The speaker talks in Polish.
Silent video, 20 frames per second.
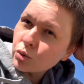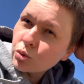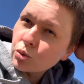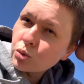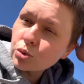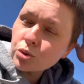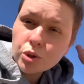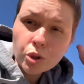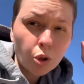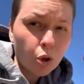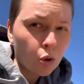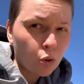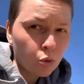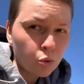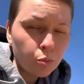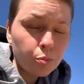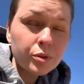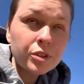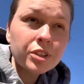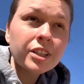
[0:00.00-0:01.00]
dużo
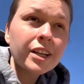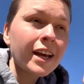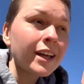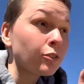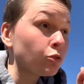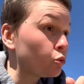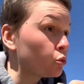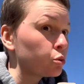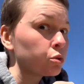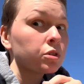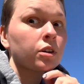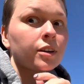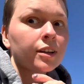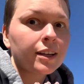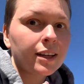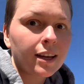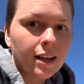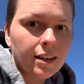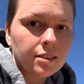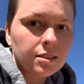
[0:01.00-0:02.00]
grubsze, dużo
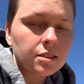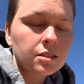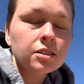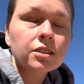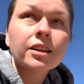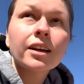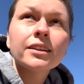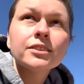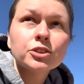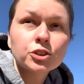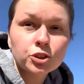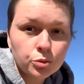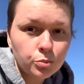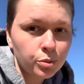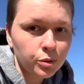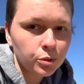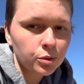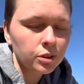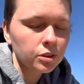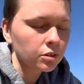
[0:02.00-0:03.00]
gęstsze niż
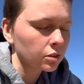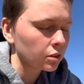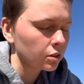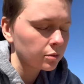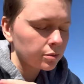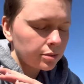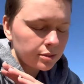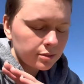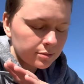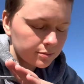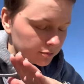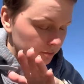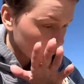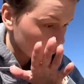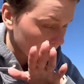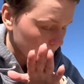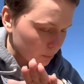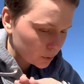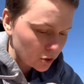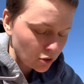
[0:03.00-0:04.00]
były to
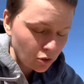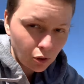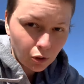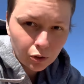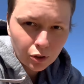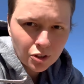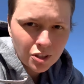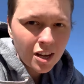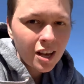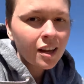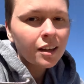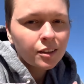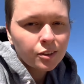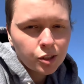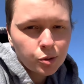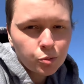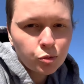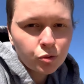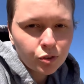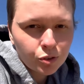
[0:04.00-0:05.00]
po stokroć.
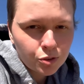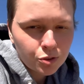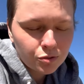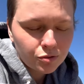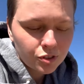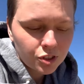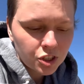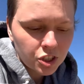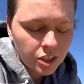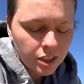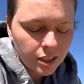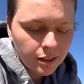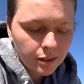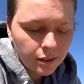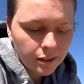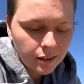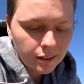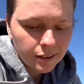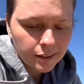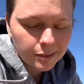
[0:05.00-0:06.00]
Nie mówię oczywiście
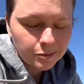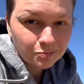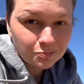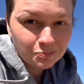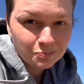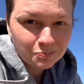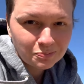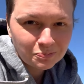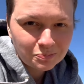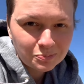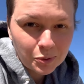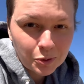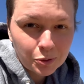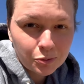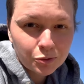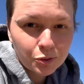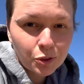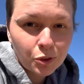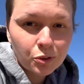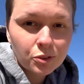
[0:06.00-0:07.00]
um,
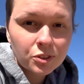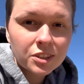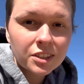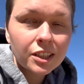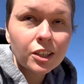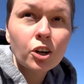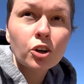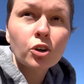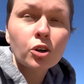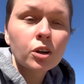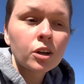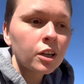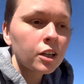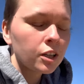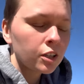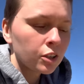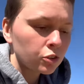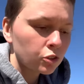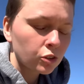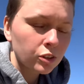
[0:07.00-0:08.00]
porównując tego
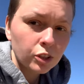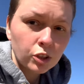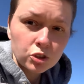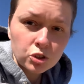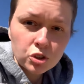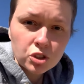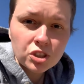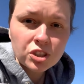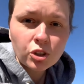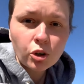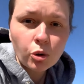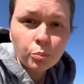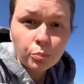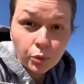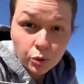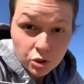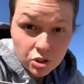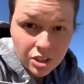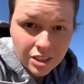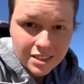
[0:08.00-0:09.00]
do tego, co się działo
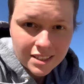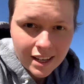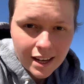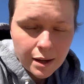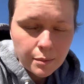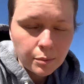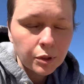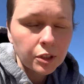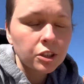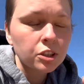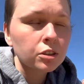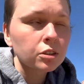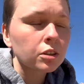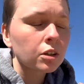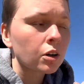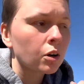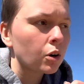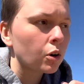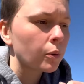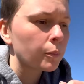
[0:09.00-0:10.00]
podczas chemii,
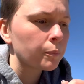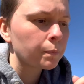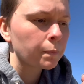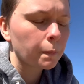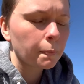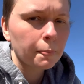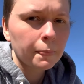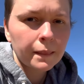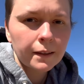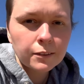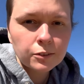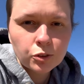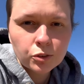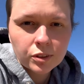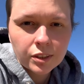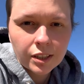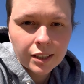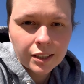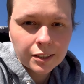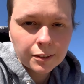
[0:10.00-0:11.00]
tylko um, do
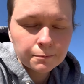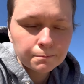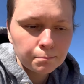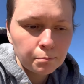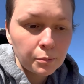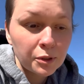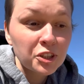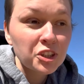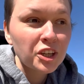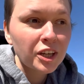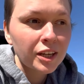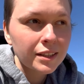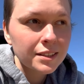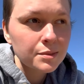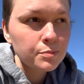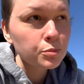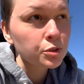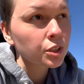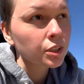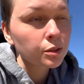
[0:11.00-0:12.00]
tej mnie
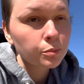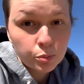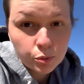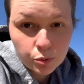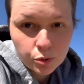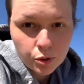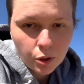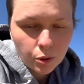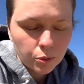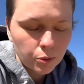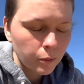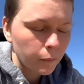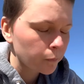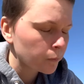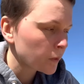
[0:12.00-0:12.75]
sprzed pół roku.